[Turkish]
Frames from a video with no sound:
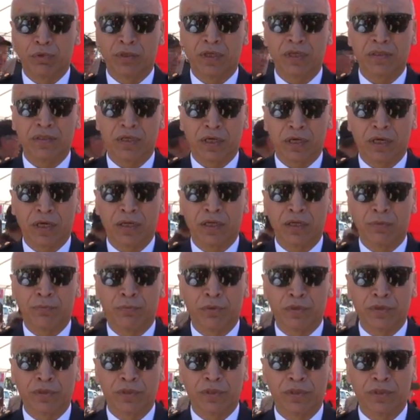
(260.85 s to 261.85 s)
Bu da Sakarya
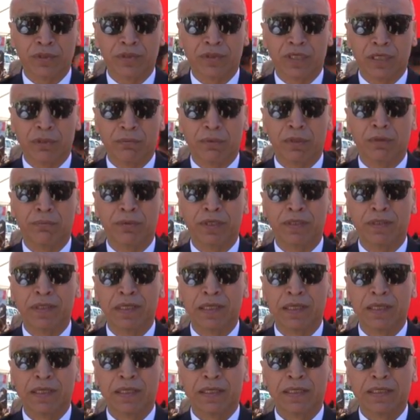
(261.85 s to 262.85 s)
Polisi'nin tamamen
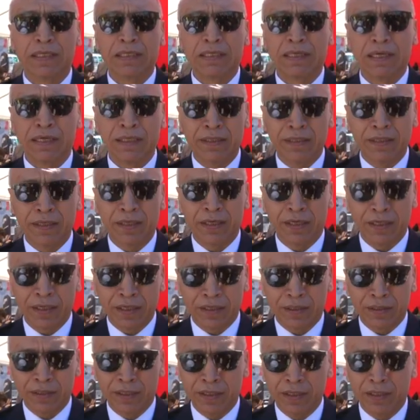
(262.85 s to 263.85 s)
kendi
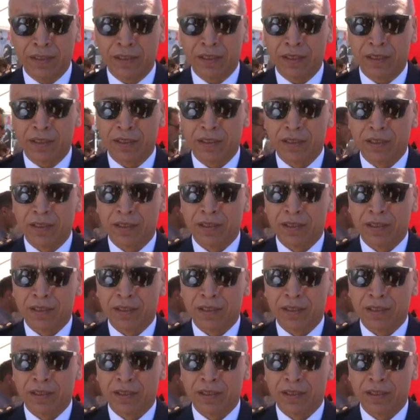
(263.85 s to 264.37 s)
gayretleriyle